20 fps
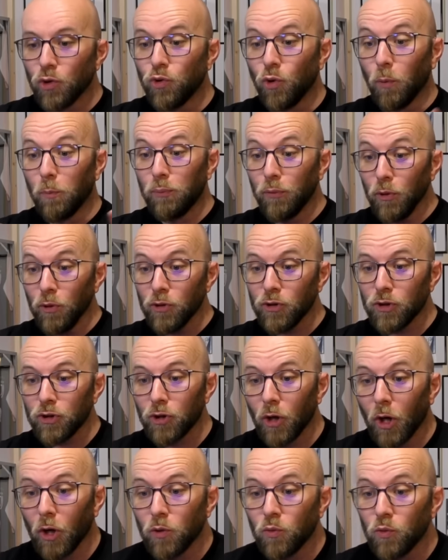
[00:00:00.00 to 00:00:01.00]
De plus,
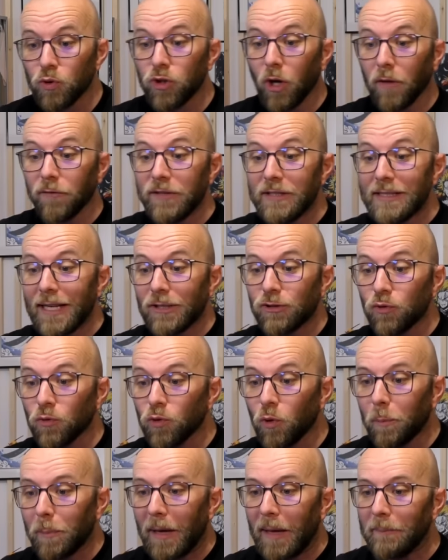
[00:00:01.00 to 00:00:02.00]
nous envisageons
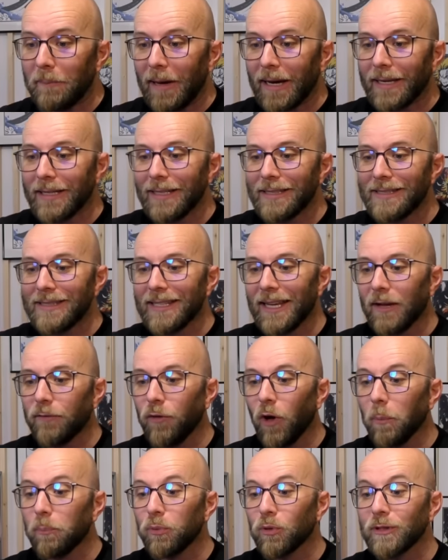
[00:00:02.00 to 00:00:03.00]
de préparer les
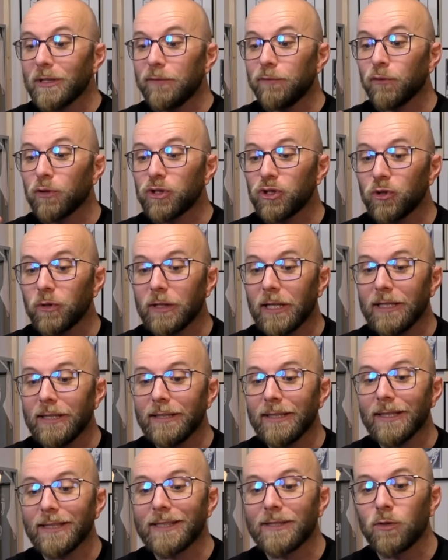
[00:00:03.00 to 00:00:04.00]
serveurs pour des
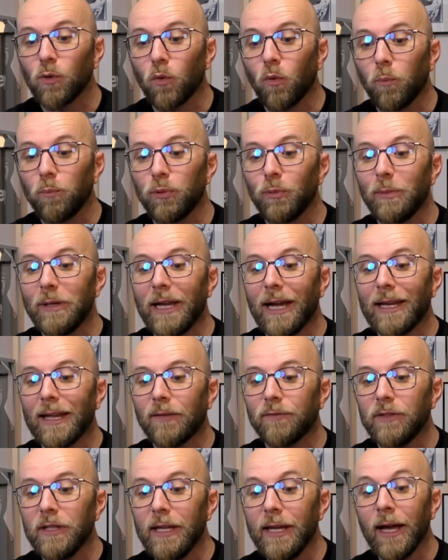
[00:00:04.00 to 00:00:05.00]
fonctionnalités qui seront publiées à
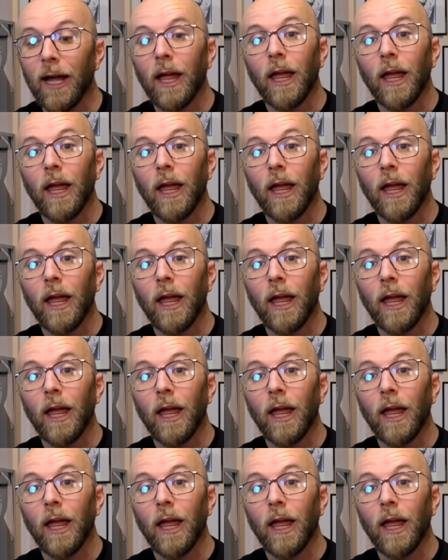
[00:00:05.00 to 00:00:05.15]
l'avenir,